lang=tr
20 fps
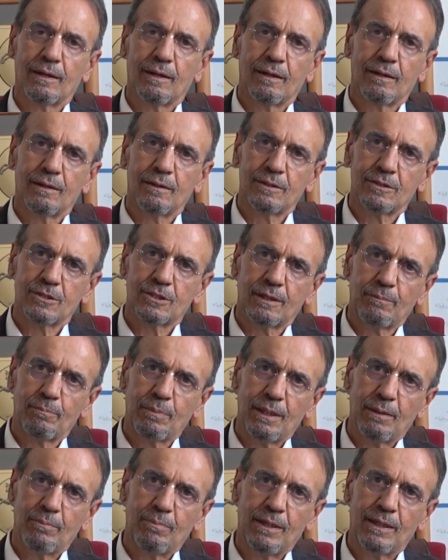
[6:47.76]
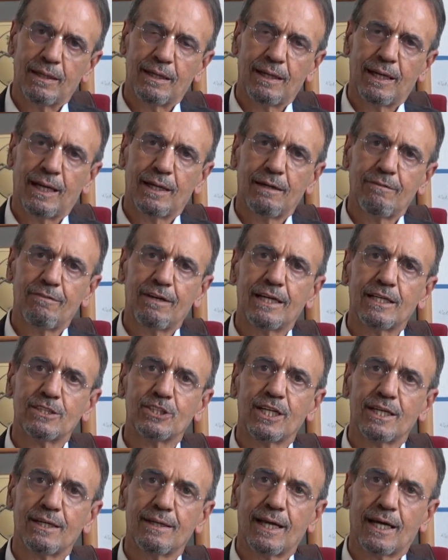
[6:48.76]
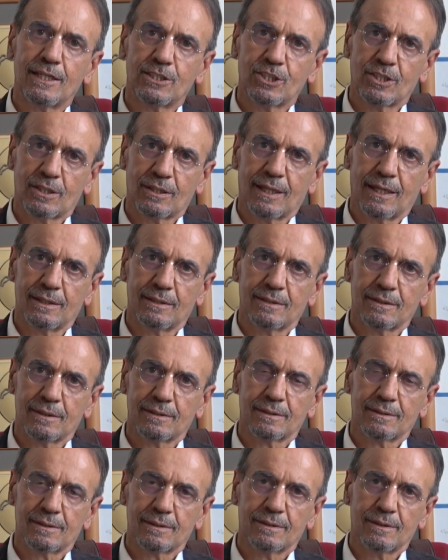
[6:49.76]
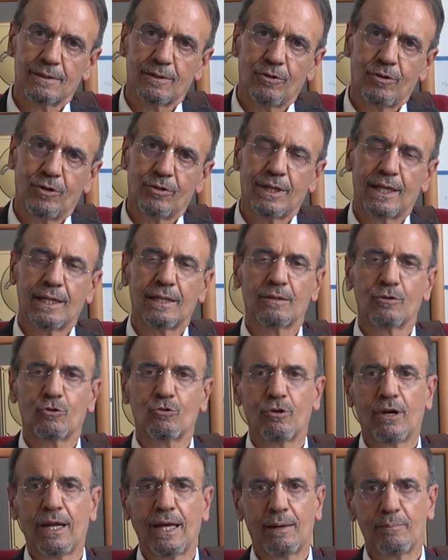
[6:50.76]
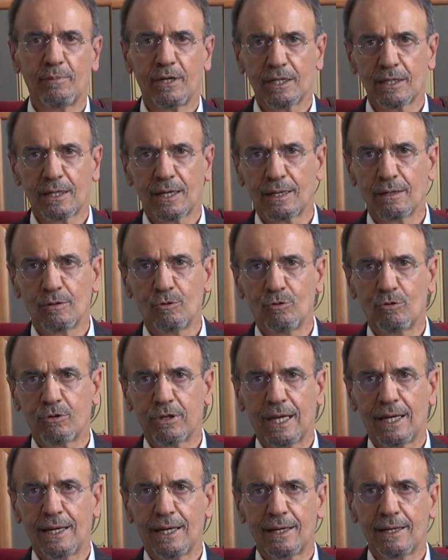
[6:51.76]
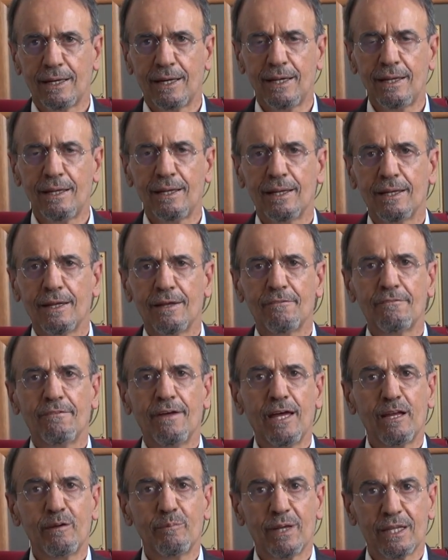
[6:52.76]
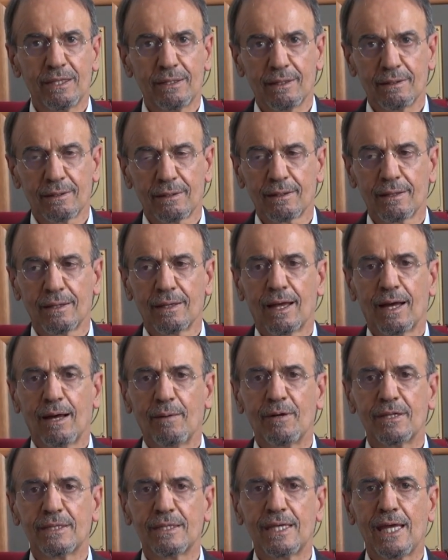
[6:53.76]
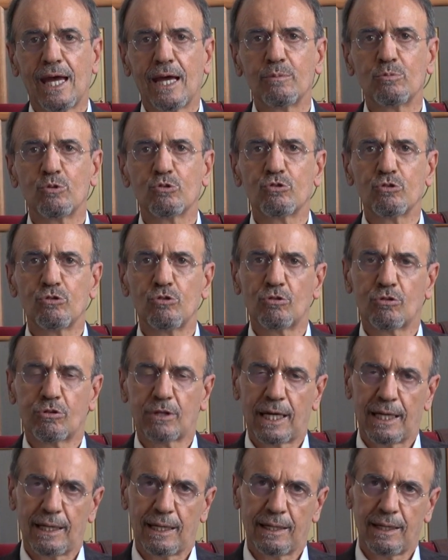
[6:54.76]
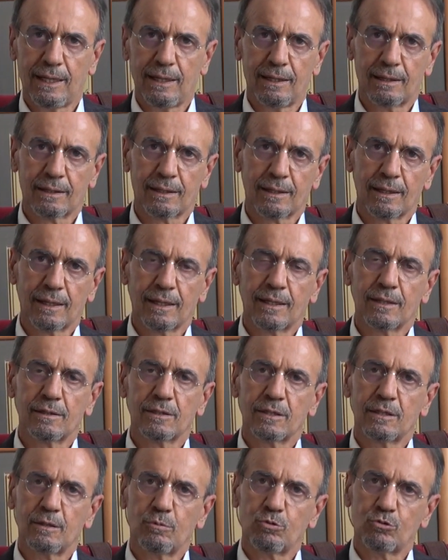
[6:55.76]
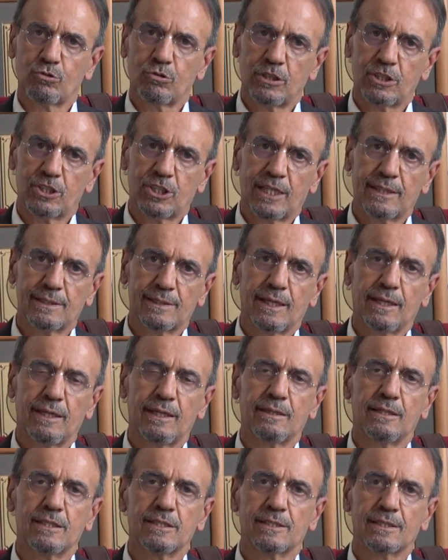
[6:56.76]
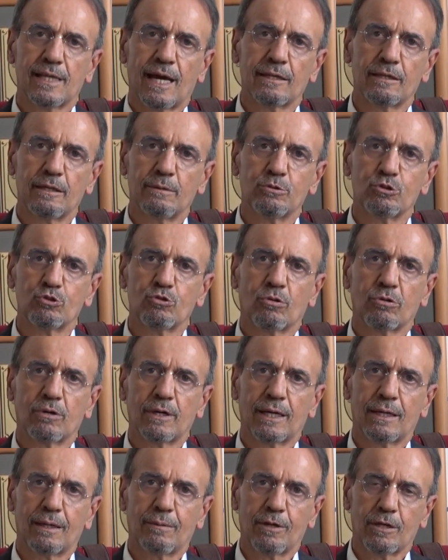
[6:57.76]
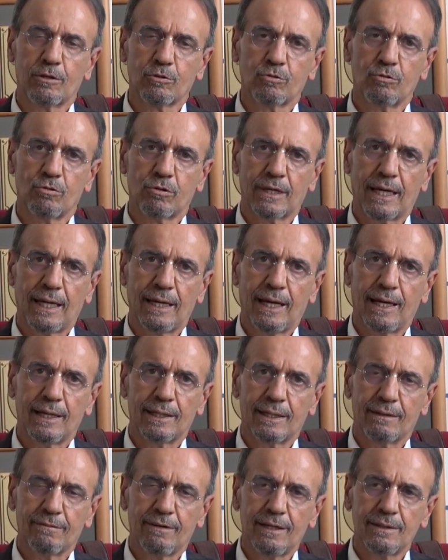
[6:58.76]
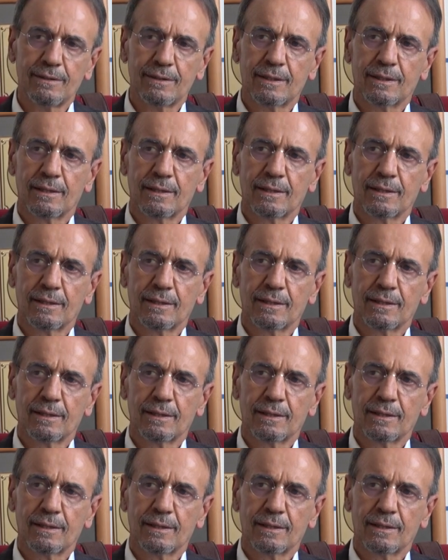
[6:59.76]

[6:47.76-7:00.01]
e, işte bir bilgilerini vereceğini açıkladı. Örneğin Güney Amerika ülkelerini vermedi. Ama diğer bütün ülkelere ki bunun içerisinde Hindistan gibi çok kalabalık ülkeler de var.